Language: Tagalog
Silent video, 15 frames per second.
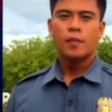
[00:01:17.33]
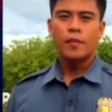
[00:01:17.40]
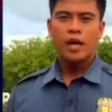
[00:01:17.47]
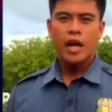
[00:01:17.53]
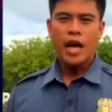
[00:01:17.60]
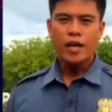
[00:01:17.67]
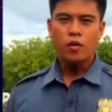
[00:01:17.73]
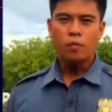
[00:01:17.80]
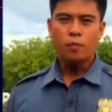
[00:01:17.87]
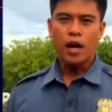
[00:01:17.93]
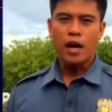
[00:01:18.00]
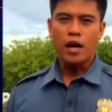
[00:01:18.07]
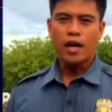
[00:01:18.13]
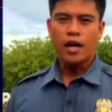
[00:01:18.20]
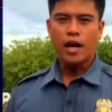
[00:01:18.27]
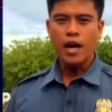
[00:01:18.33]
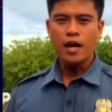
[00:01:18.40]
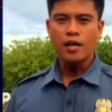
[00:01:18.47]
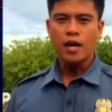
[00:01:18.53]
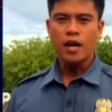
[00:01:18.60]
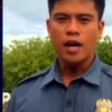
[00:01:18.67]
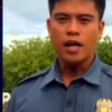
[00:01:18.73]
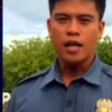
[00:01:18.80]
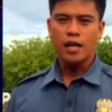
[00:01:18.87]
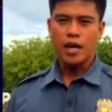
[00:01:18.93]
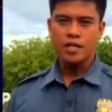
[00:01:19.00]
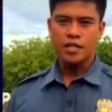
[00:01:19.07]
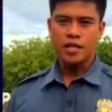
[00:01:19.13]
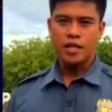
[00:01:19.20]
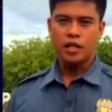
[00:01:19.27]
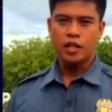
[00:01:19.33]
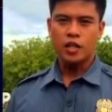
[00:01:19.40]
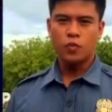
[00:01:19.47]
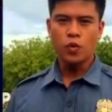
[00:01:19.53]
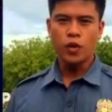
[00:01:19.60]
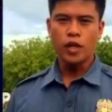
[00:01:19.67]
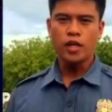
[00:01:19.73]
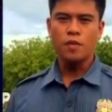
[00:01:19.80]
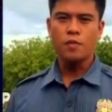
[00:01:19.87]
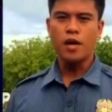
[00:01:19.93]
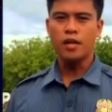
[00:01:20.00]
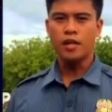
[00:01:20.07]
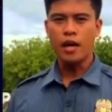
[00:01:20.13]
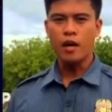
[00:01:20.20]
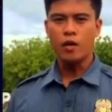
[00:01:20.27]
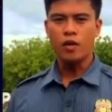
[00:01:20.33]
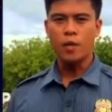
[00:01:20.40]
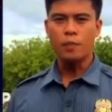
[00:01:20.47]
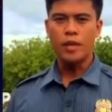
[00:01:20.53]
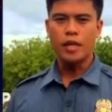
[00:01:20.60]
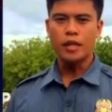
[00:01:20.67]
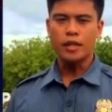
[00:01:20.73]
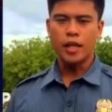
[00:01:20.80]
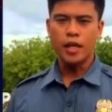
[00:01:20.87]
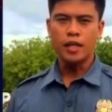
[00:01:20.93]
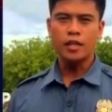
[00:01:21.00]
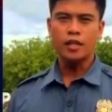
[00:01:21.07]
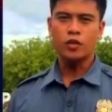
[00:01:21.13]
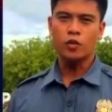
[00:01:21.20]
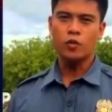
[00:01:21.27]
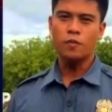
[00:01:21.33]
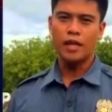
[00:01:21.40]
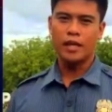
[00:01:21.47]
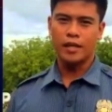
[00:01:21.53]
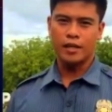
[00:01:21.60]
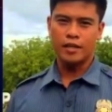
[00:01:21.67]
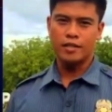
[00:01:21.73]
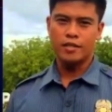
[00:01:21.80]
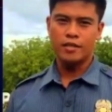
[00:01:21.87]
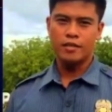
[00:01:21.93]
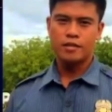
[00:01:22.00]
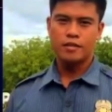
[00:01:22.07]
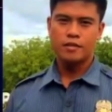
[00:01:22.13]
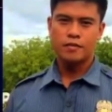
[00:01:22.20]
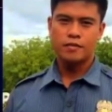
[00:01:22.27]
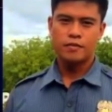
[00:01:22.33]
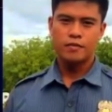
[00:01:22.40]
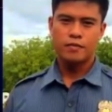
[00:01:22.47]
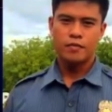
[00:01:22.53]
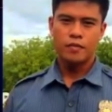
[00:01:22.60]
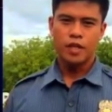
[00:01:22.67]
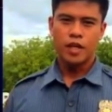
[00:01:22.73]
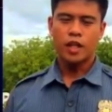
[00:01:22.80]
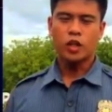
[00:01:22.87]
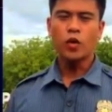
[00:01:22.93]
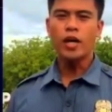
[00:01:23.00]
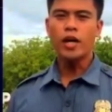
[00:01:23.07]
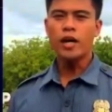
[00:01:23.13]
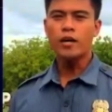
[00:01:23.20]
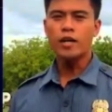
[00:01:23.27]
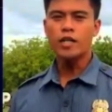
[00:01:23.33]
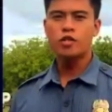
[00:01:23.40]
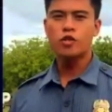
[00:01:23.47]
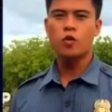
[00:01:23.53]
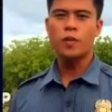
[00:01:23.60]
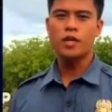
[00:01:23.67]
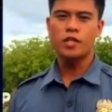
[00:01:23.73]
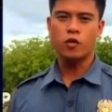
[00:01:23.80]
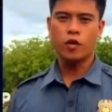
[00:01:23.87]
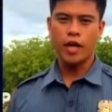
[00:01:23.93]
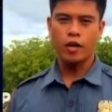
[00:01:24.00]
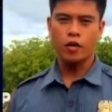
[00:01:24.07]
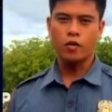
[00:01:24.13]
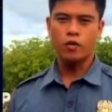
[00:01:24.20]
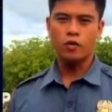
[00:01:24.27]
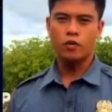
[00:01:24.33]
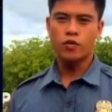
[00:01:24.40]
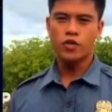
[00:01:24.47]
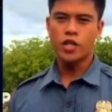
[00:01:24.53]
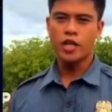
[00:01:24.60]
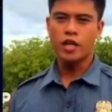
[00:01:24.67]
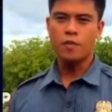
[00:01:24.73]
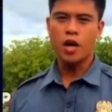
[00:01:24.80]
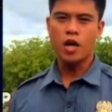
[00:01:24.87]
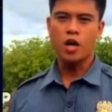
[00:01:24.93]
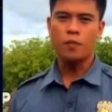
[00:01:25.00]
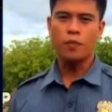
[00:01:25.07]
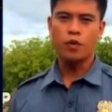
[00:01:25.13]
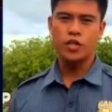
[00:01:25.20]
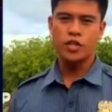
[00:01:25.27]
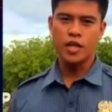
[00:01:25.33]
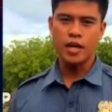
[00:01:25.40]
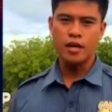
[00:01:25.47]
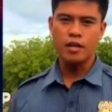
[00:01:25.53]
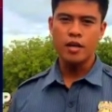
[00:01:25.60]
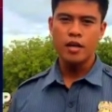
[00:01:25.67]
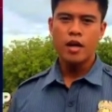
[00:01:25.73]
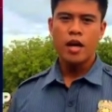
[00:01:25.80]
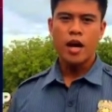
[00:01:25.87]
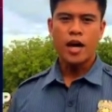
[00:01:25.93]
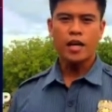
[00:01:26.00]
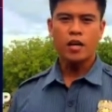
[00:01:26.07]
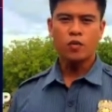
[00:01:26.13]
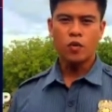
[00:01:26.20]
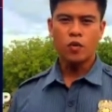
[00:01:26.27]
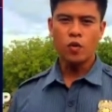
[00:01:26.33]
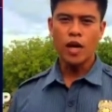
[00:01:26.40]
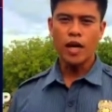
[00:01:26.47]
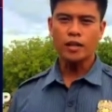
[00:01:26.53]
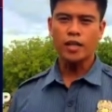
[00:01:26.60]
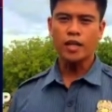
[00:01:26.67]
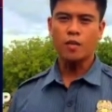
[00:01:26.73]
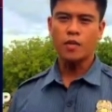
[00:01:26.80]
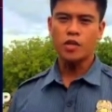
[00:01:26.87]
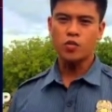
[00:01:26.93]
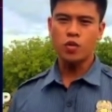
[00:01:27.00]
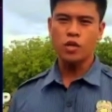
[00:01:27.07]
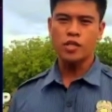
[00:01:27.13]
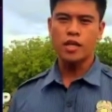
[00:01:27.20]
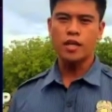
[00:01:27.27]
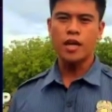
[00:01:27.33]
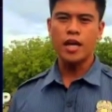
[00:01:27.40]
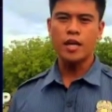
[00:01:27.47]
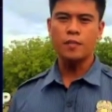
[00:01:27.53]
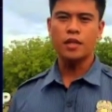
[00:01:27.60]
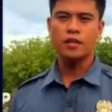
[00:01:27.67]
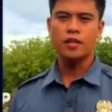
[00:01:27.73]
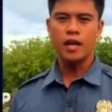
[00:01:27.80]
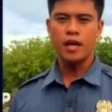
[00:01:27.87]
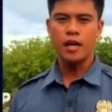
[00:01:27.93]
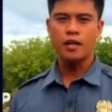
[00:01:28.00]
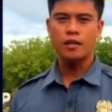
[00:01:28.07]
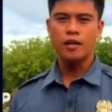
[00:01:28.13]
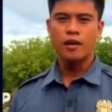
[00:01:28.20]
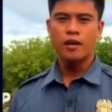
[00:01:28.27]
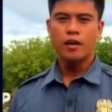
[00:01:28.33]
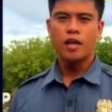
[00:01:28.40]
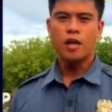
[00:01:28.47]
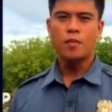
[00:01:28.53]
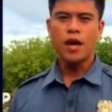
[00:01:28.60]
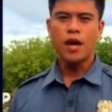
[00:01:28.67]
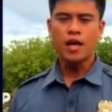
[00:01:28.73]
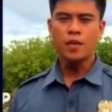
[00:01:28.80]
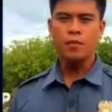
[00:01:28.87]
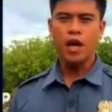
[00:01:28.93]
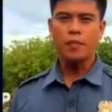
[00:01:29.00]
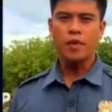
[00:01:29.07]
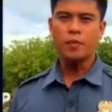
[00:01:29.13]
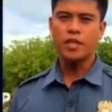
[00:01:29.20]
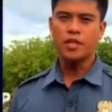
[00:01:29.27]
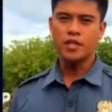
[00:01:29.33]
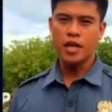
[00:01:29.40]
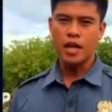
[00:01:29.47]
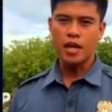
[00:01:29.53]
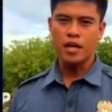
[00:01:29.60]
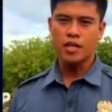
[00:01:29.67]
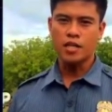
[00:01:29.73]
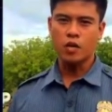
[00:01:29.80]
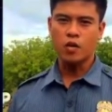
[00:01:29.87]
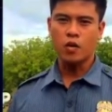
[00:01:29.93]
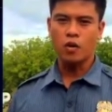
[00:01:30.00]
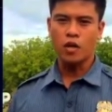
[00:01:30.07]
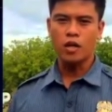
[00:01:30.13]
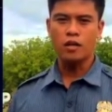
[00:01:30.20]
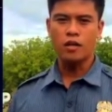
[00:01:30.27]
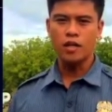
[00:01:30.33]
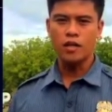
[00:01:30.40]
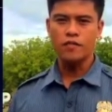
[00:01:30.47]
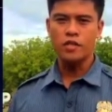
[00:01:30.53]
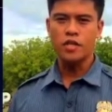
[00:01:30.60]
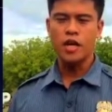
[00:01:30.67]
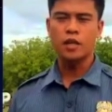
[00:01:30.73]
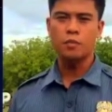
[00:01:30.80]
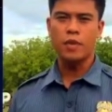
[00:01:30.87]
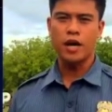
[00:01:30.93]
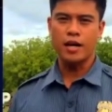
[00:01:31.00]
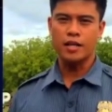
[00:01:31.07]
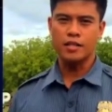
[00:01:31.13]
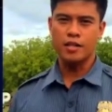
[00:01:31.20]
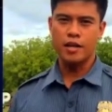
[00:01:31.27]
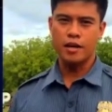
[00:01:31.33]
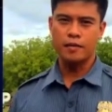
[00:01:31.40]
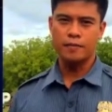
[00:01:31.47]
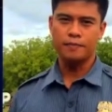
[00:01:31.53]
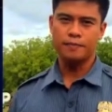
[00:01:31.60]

na may layong pangalagaan ang kalikasan at himukin ang mga tao na panatiling itong malinis. Ito ay ang Escoba Sorero kung saan ang mga kapulisan ay nangungulekta ng basura sa ilalim ng dagat na maaring makapaminsala sa coral reefs at mga isda.